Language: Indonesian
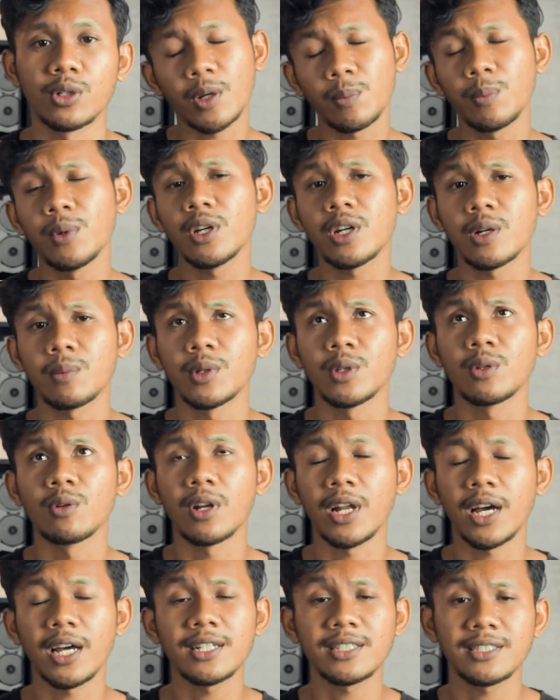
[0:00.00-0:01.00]
Tapi
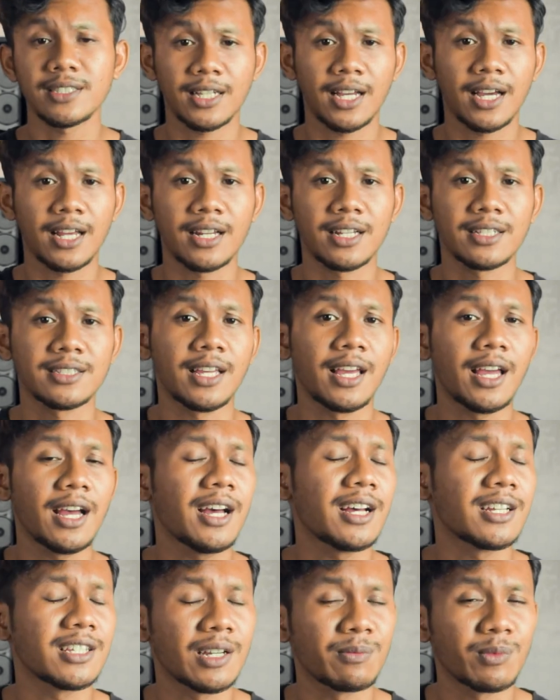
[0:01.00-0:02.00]
kebetulan karena saya
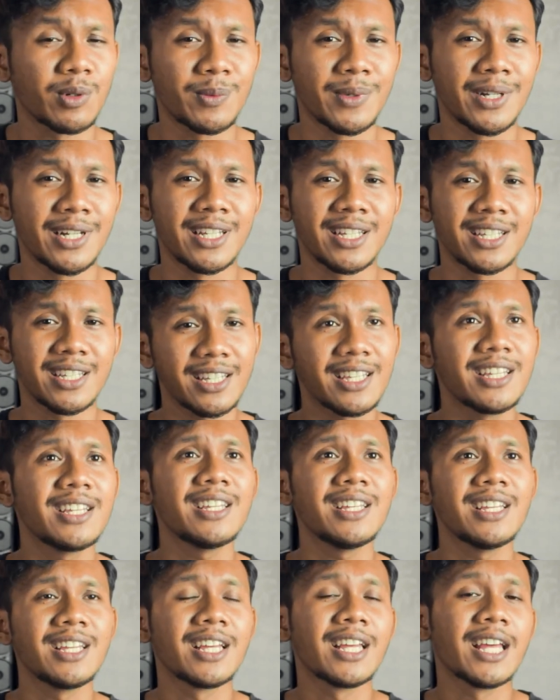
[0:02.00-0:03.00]
hanya
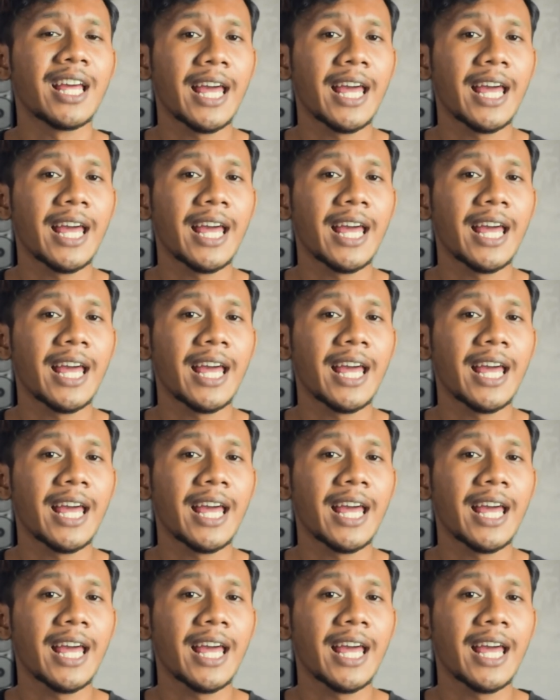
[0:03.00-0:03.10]
memiliki